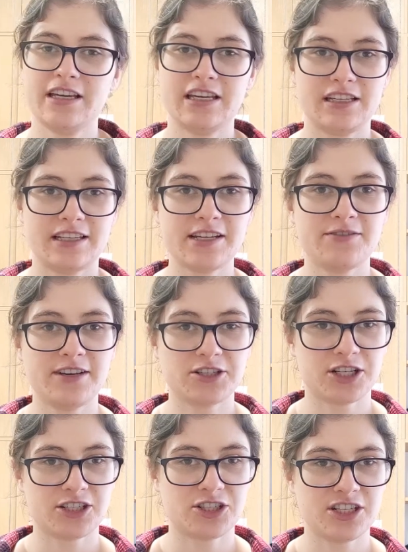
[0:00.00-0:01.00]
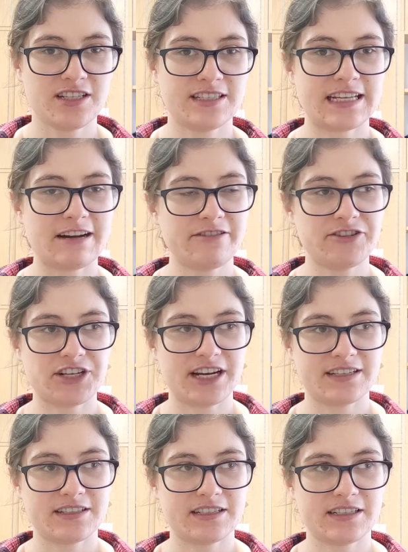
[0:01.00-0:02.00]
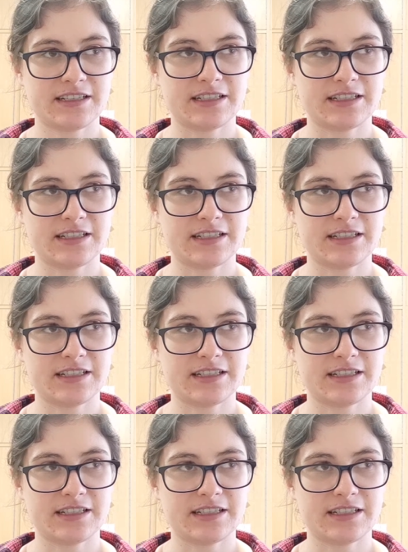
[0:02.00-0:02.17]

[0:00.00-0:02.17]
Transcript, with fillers: I te dwie rzeczy cały czas